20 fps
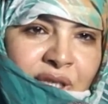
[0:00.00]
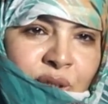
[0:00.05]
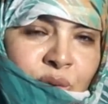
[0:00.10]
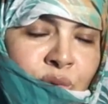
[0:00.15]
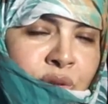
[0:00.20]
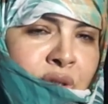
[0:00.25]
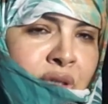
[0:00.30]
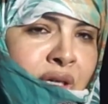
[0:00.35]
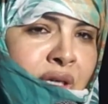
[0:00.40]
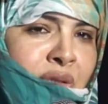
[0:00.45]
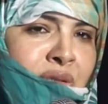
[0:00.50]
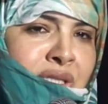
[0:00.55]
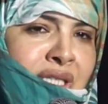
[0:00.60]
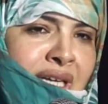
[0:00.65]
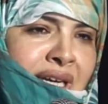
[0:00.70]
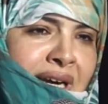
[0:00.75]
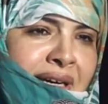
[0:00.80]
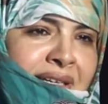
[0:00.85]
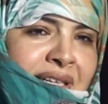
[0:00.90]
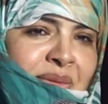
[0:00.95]
ودور
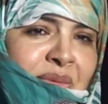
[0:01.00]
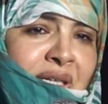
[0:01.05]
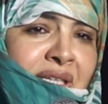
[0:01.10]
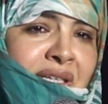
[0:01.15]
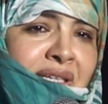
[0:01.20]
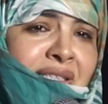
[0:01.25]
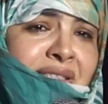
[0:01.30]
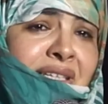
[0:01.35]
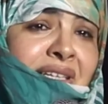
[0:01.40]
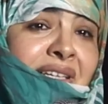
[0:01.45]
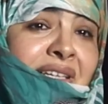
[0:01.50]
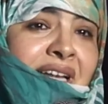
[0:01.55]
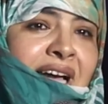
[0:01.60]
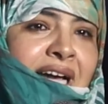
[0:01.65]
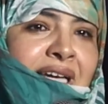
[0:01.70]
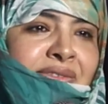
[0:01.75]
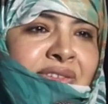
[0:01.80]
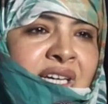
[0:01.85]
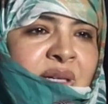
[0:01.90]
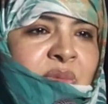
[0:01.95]
يسأل عنها بين يدي
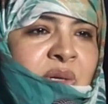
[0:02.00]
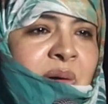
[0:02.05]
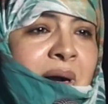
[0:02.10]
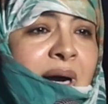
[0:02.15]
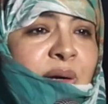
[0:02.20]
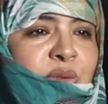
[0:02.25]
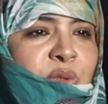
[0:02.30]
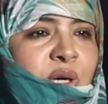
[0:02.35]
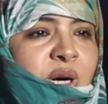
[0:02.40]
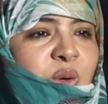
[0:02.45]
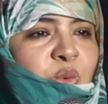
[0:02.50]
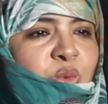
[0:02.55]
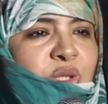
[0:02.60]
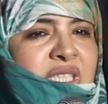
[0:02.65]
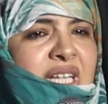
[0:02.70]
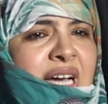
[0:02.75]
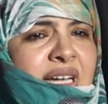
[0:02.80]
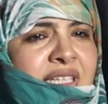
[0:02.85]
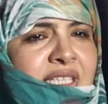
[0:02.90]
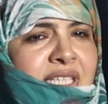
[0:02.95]
الله فأبواه
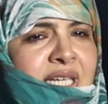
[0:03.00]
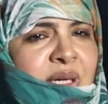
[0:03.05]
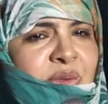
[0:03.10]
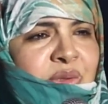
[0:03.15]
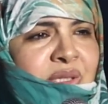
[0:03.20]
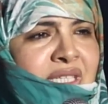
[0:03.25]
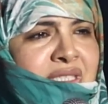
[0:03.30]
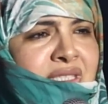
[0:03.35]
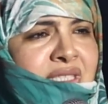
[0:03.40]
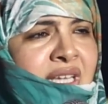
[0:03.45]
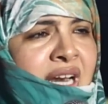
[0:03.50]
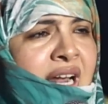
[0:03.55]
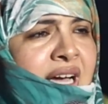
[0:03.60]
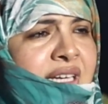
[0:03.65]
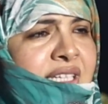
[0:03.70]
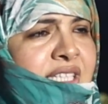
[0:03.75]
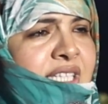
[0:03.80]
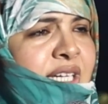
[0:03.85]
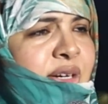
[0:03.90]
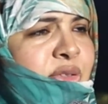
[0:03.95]
يهودانه أو
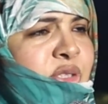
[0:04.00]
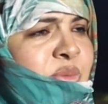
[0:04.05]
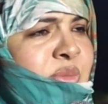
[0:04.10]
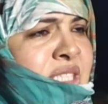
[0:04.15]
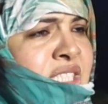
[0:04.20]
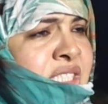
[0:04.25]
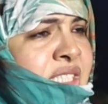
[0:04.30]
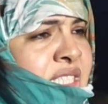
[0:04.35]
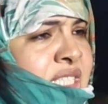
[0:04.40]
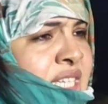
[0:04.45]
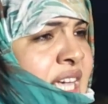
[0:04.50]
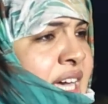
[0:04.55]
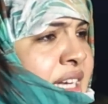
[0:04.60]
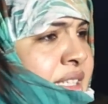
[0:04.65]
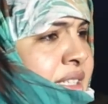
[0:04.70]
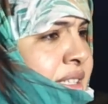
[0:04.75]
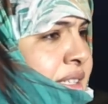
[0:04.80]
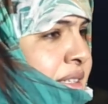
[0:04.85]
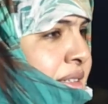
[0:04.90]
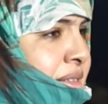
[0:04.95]
ينصرانه أو
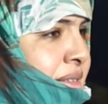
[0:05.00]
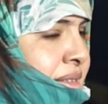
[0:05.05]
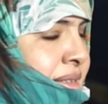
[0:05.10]
يمجسانه